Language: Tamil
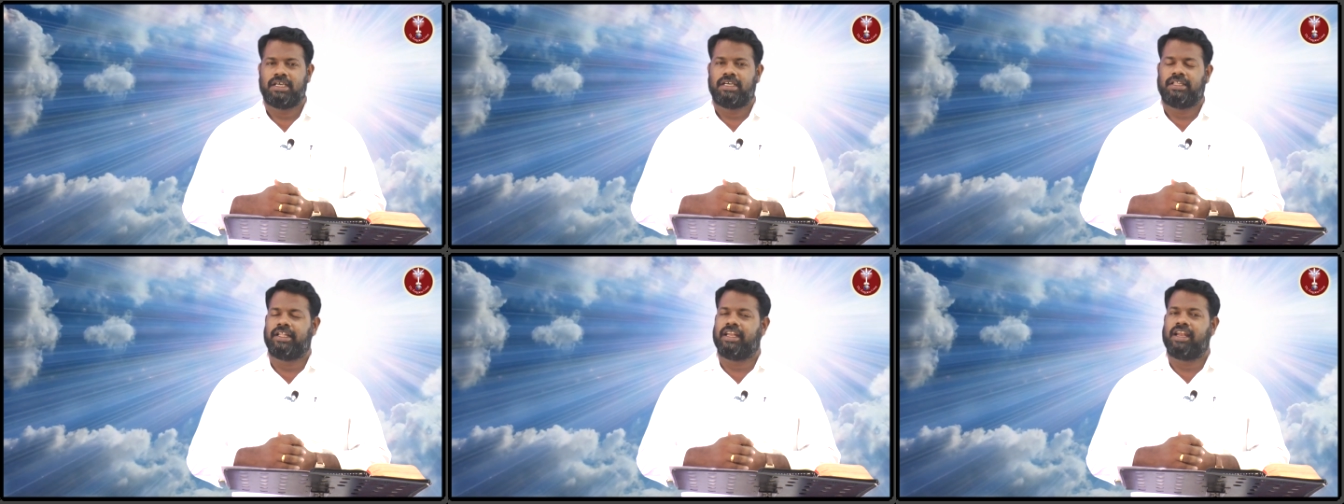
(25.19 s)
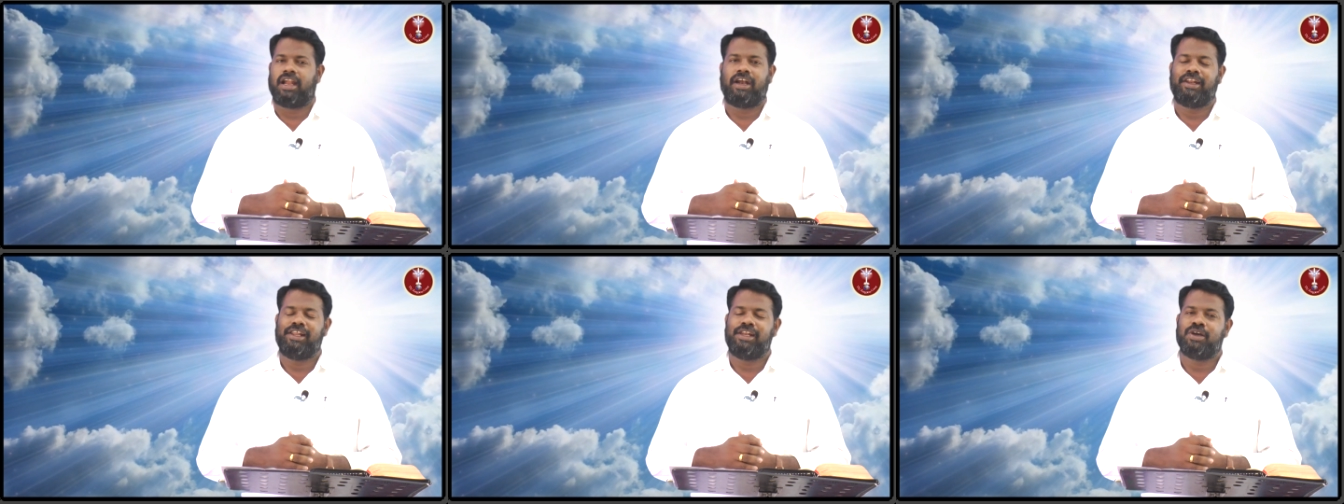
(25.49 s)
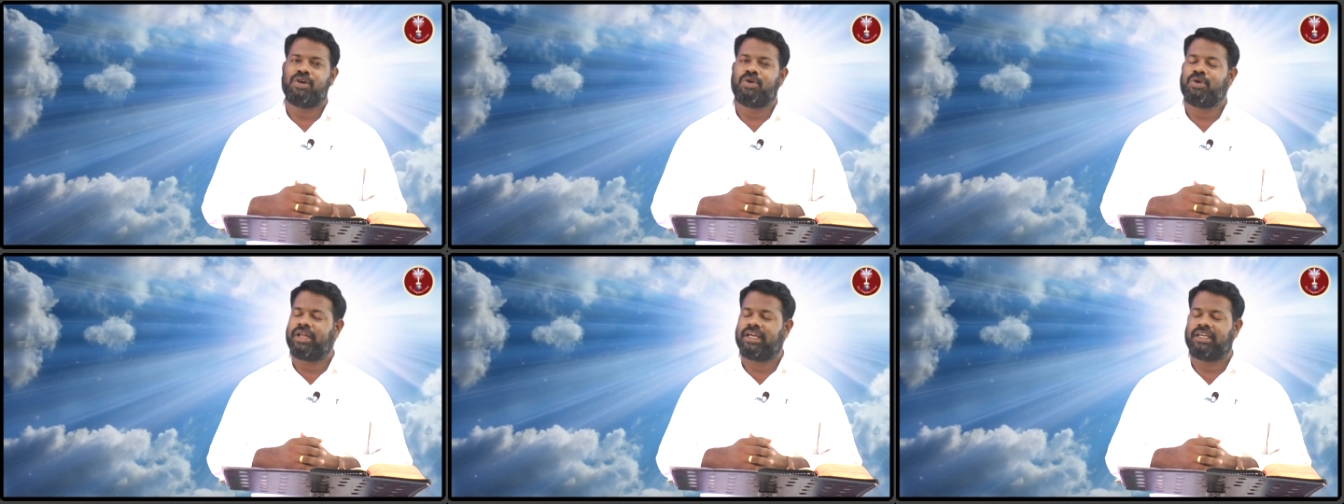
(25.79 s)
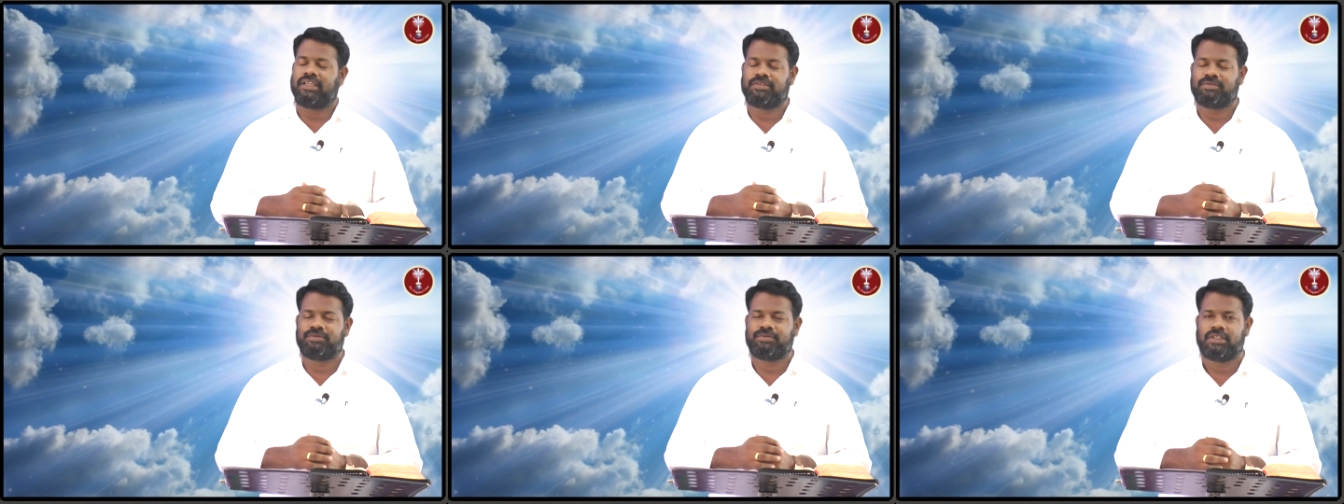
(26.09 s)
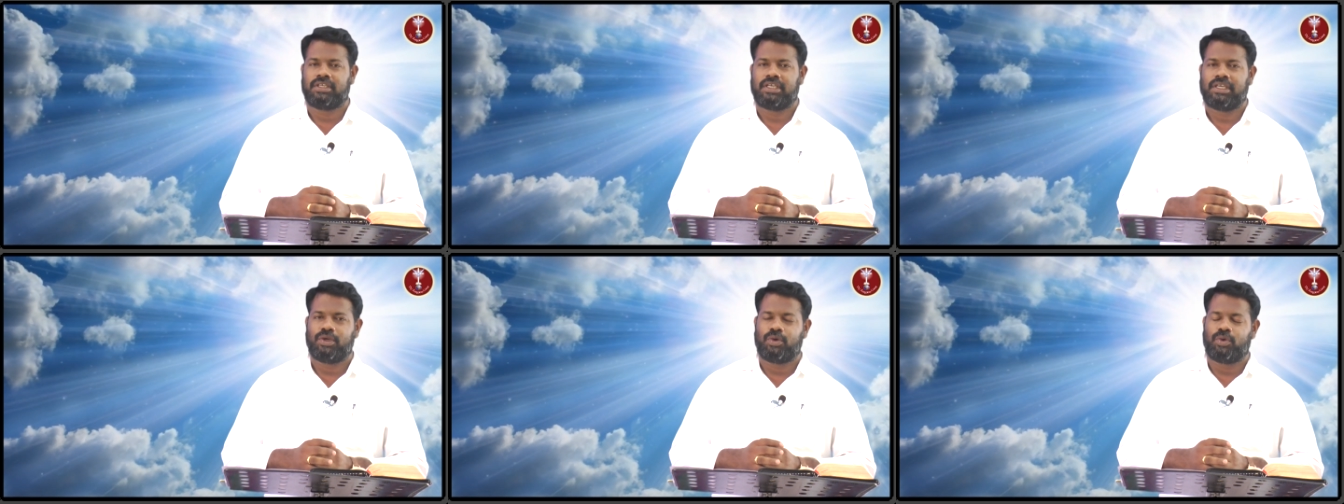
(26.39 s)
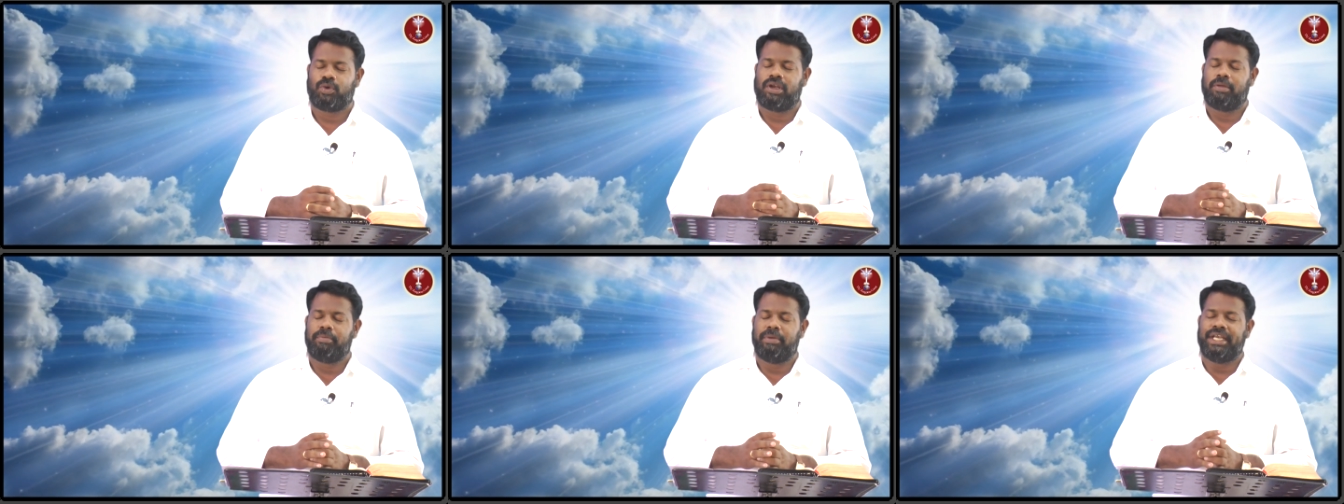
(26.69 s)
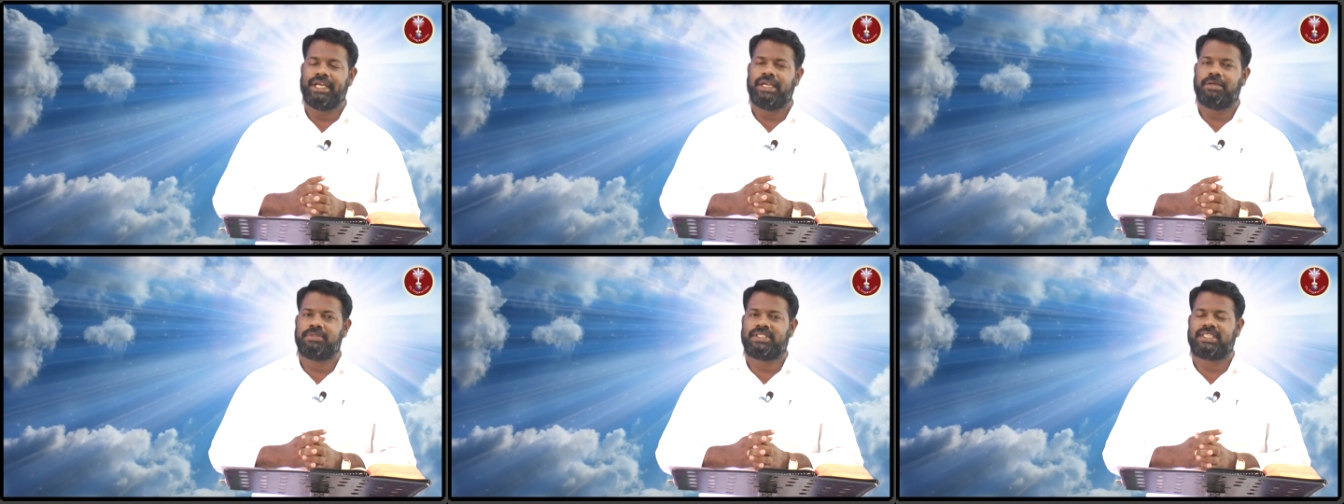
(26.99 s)
இந்த நாளிலும் கூட உங்களை
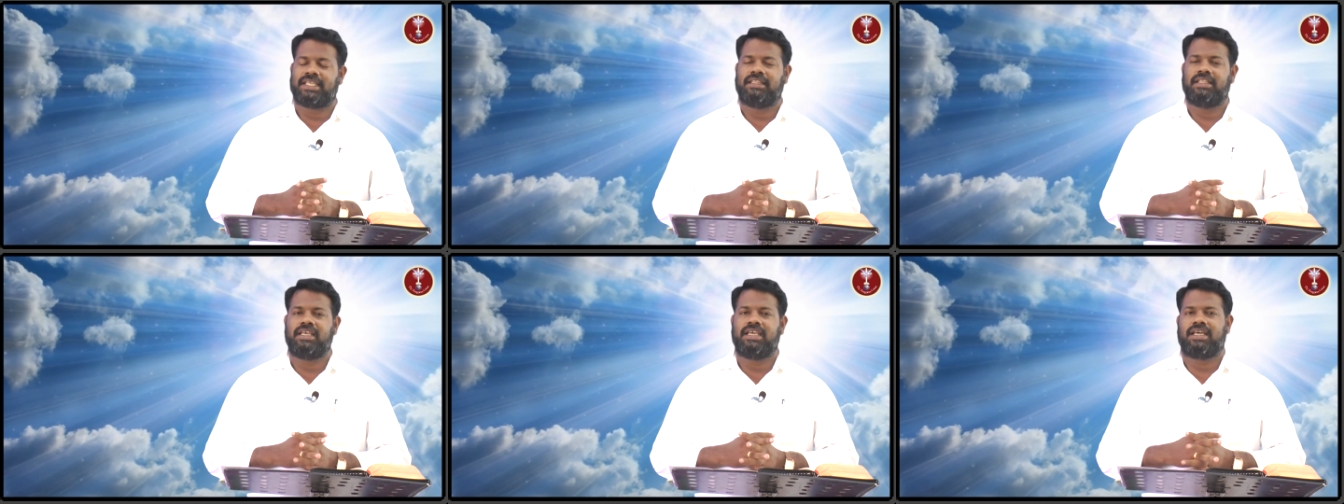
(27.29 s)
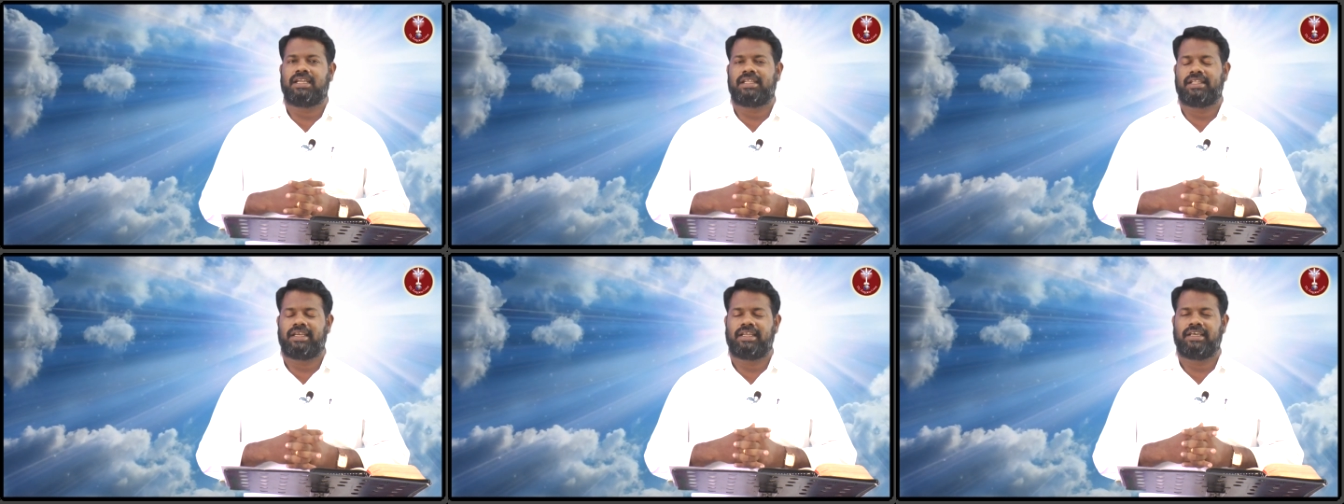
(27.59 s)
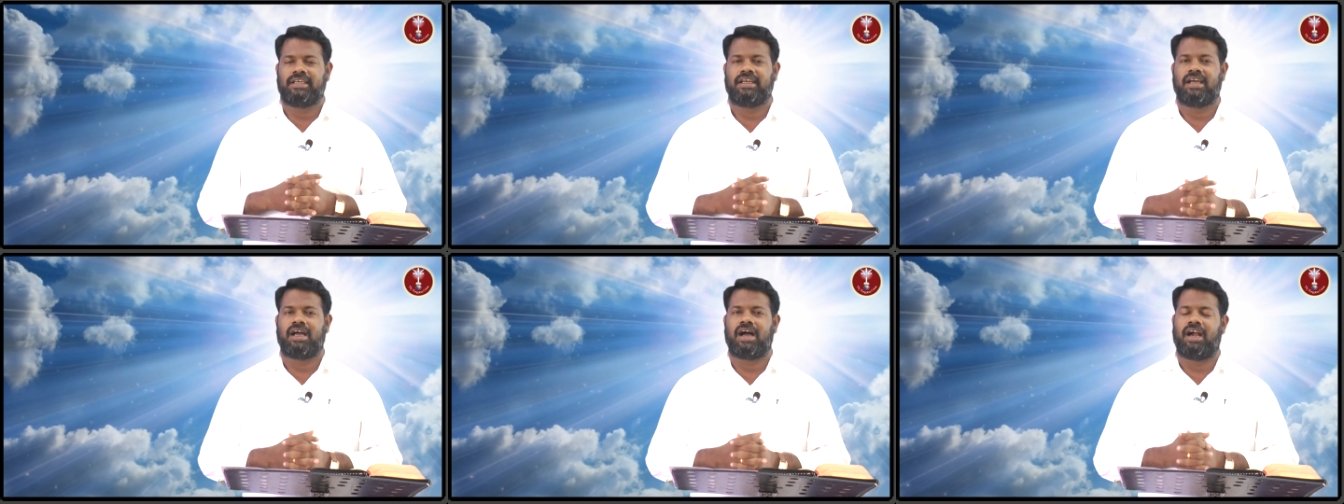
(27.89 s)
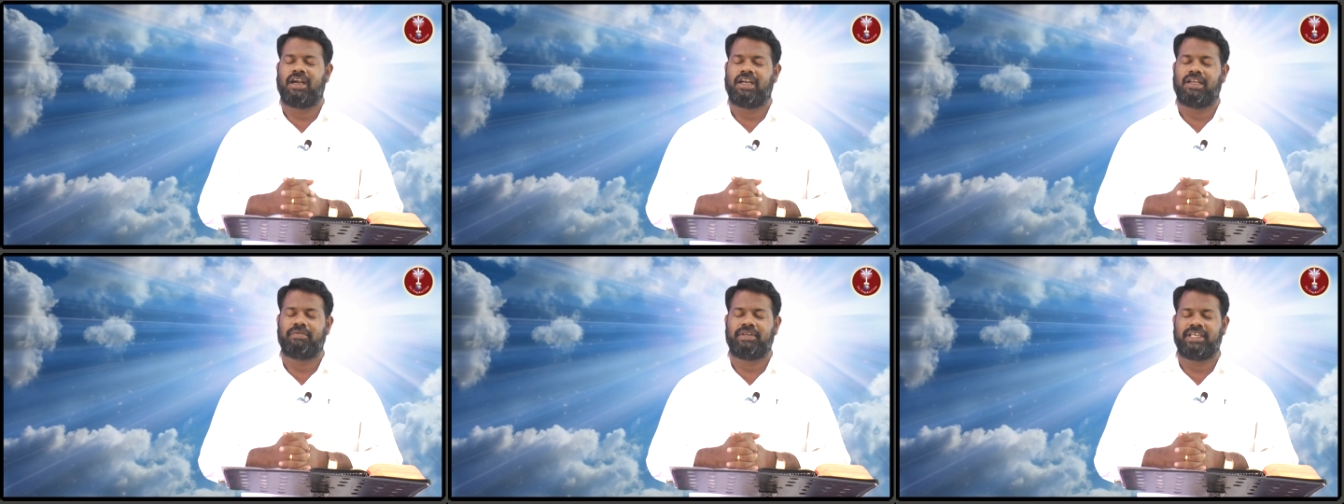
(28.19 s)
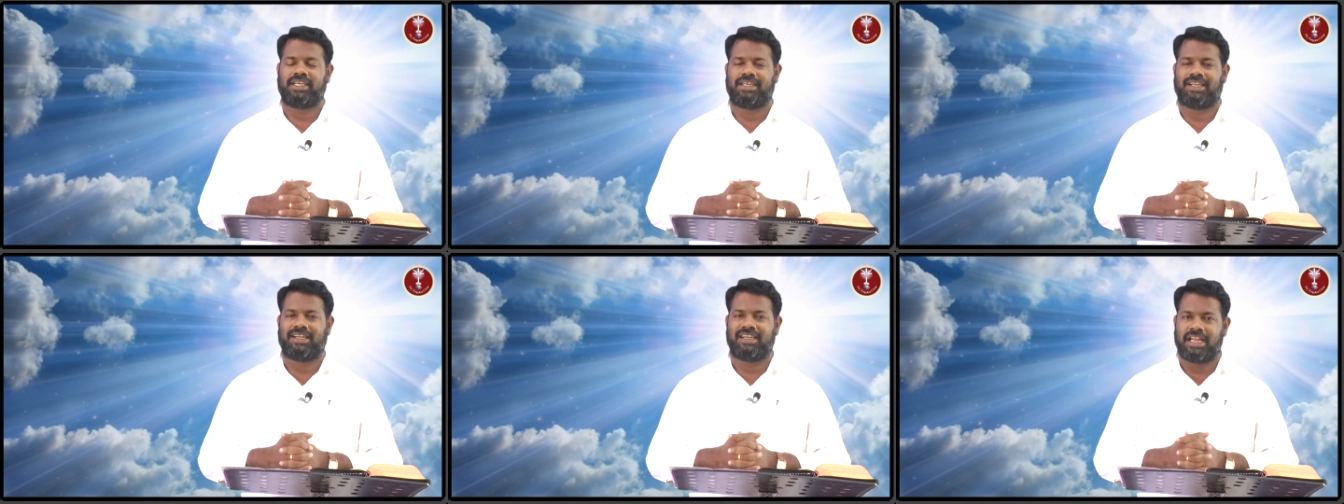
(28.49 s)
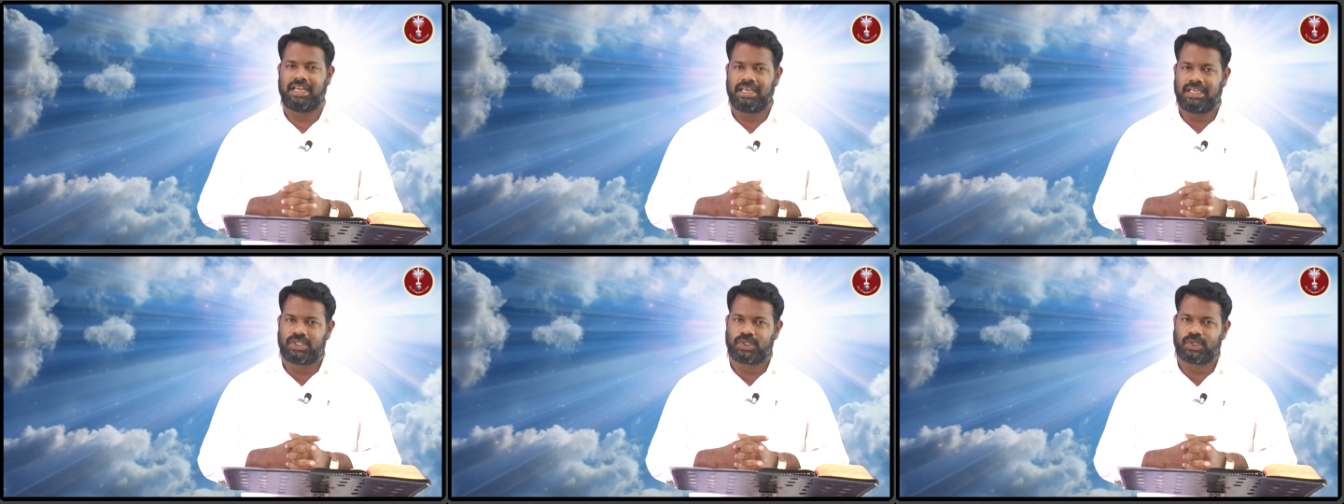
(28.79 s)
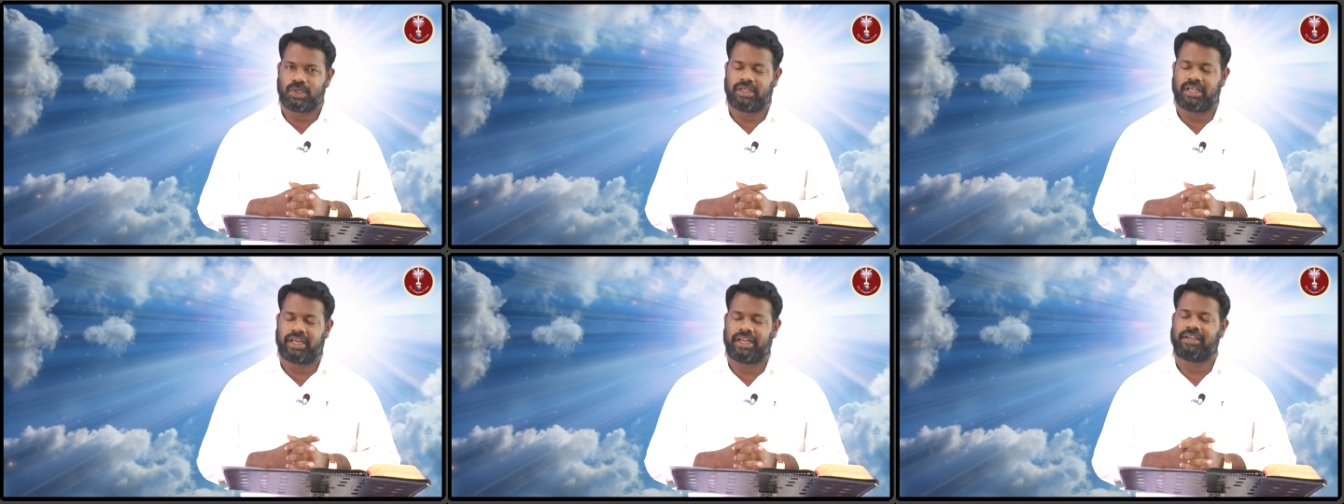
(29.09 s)
மீண்டும் சந்திக்கிறதுல ஆண்டவருக்கு நான் நன்றி
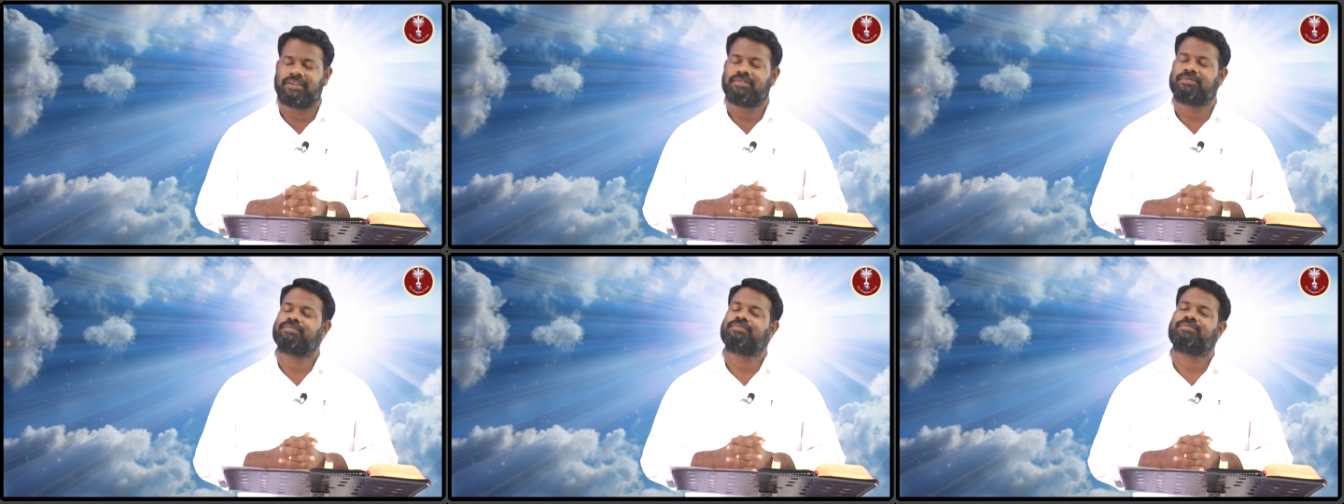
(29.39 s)
சொல்கிறேன்